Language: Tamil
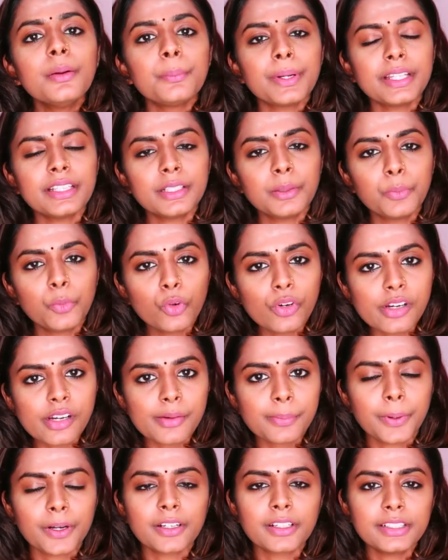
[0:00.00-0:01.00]
இப்போ இந்த
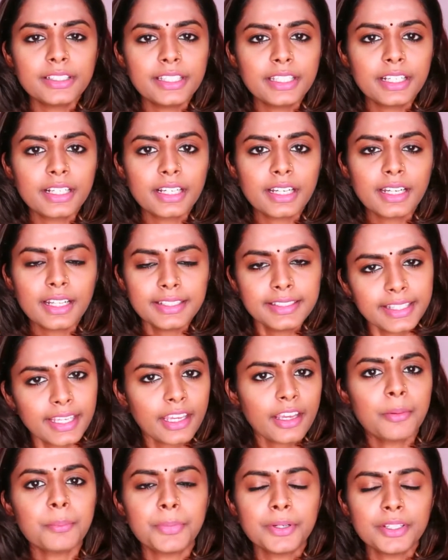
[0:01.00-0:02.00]
மூன்று பகுதிகளில்
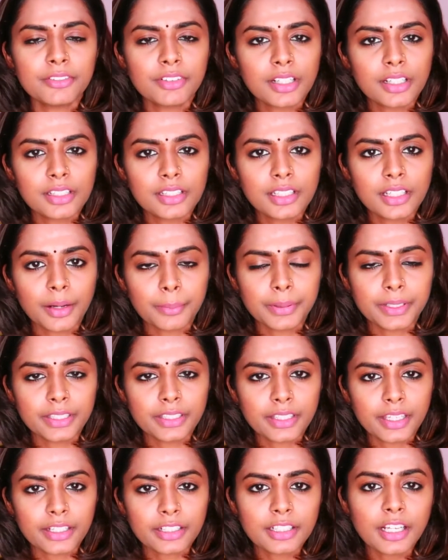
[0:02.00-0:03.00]
ஏன் அப்படி வருது
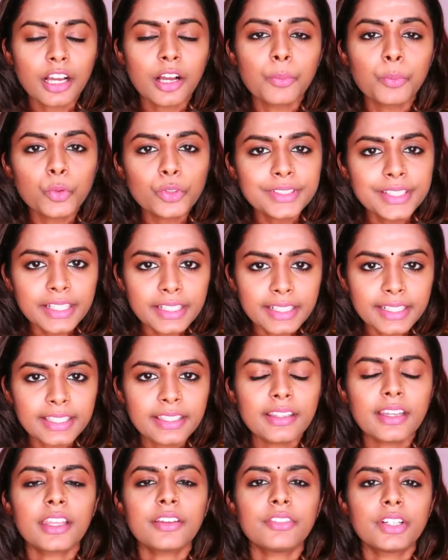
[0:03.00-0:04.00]
அப்படின்னு கேட்டால் முதல்ல
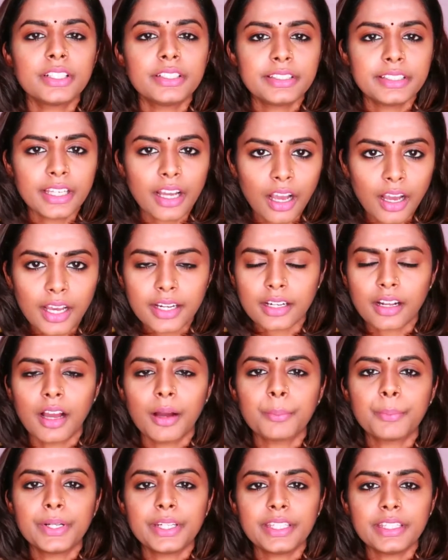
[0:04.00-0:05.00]
இறைவன் யார்
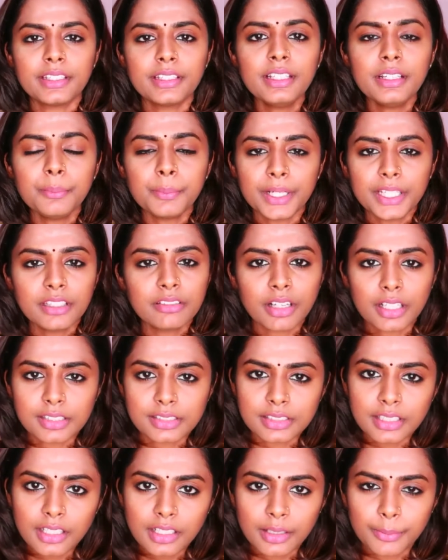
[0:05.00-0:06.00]
அப்படின்னு
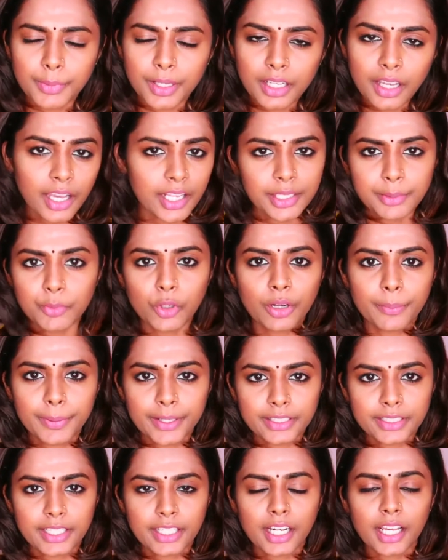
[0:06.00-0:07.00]
மணிவாசகர் நமக்கு
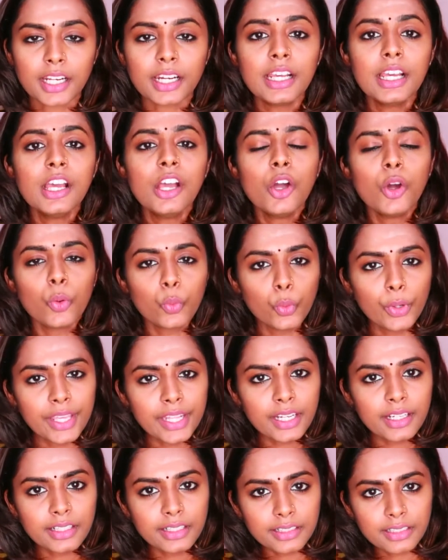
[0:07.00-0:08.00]
அறிமுகப்படுத்திக்கிறார்
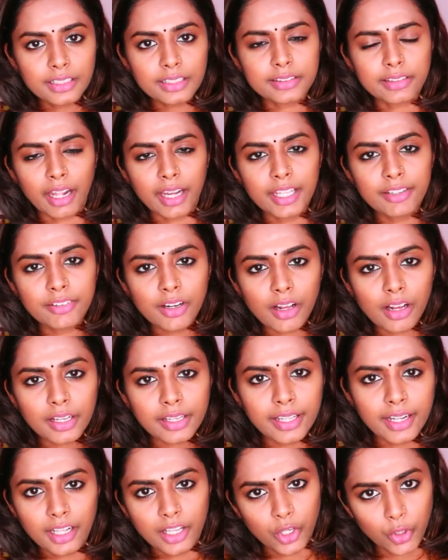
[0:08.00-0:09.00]
உயிர்களுக்கு
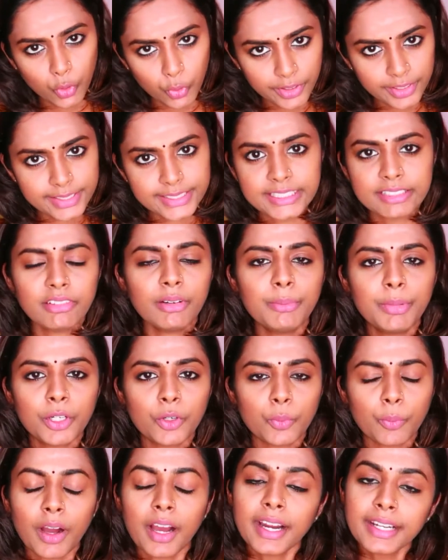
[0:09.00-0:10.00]
தலைவனாக இருக்கக்கூடிய
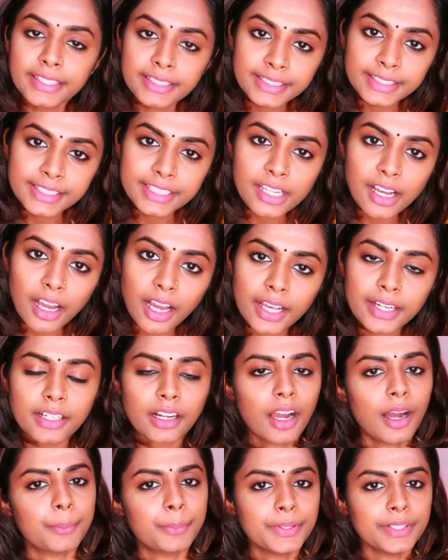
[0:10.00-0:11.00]
சிவபெருமான் யார்
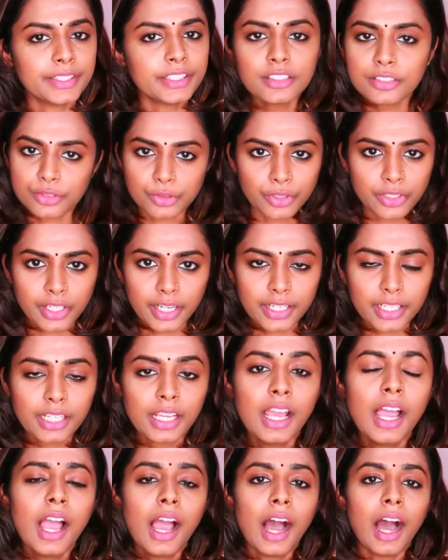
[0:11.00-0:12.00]
அப்படின்னு சொல்றார்
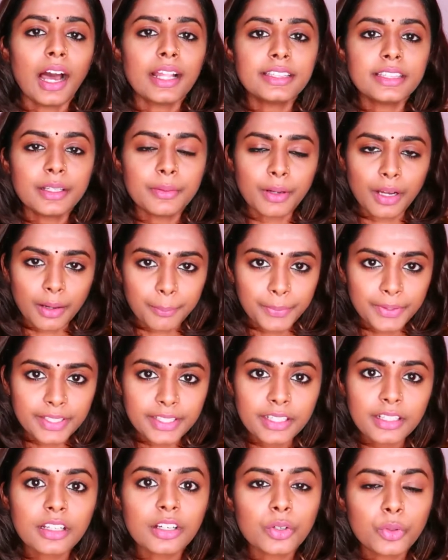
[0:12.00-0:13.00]
அந்த
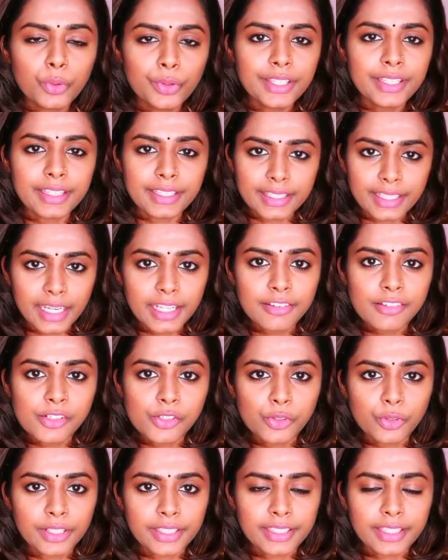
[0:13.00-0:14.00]
அப்படி இருக்கக்கூடிய
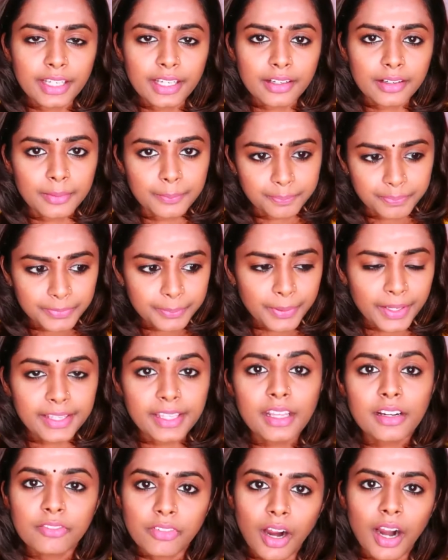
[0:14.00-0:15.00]
இறைவனுடைய
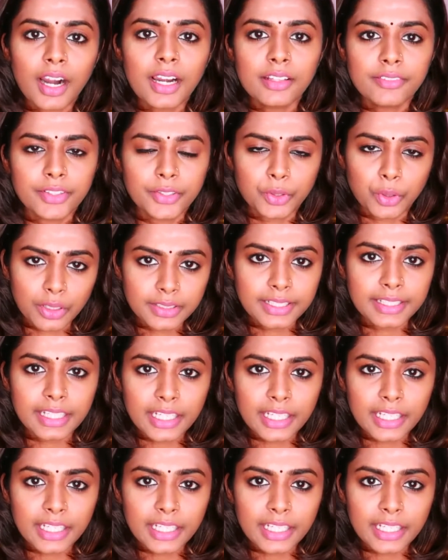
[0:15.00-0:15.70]
பெயர் வாழ வேணும் அந்த